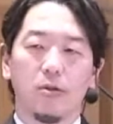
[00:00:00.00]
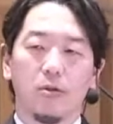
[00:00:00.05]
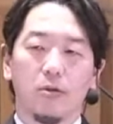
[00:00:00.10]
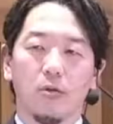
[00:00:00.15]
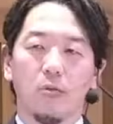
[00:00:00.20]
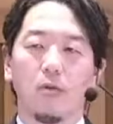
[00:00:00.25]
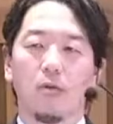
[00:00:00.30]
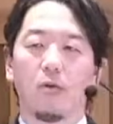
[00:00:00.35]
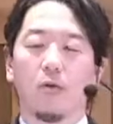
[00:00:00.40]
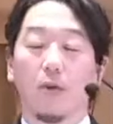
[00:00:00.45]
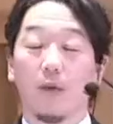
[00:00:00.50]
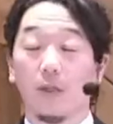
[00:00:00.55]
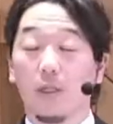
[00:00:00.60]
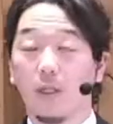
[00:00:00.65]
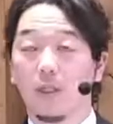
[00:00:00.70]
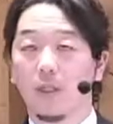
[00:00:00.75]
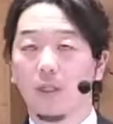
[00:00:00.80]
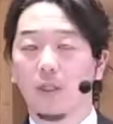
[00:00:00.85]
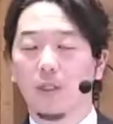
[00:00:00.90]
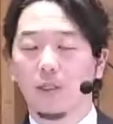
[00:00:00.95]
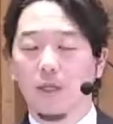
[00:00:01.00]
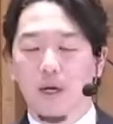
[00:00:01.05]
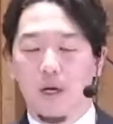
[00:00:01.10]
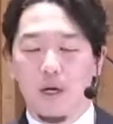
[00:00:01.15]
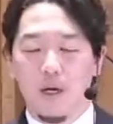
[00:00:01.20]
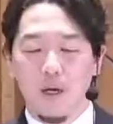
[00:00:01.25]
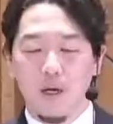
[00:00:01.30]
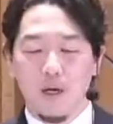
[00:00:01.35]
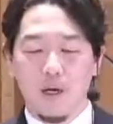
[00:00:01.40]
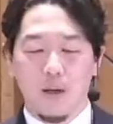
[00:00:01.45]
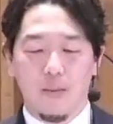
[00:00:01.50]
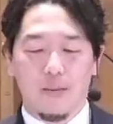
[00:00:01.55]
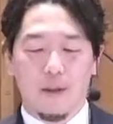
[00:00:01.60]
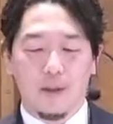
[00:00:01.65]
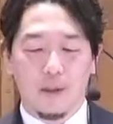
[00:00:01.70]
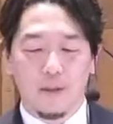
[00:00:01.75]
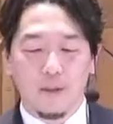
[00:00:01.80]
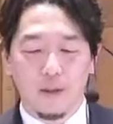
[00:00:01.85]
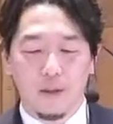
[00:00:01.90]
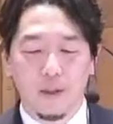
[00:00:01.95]
というものを私たちが
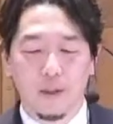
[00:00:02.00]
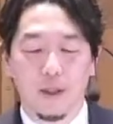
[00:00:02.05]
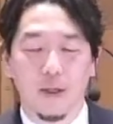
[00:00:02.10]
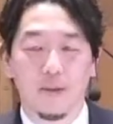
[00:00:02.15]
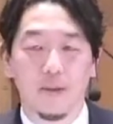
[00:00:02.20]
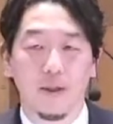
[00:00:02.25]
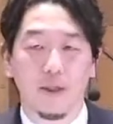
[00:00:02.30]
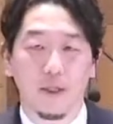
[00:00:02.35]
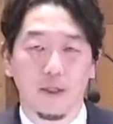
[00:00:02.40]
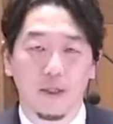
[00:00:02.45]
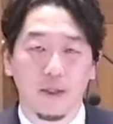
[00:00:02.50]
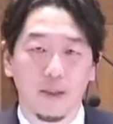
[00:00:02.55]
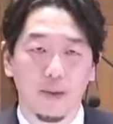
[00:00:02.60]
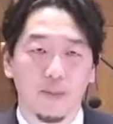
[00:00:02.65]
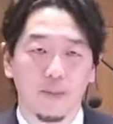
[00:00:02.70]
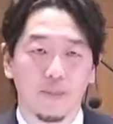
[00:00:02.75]
学ばなければいけない。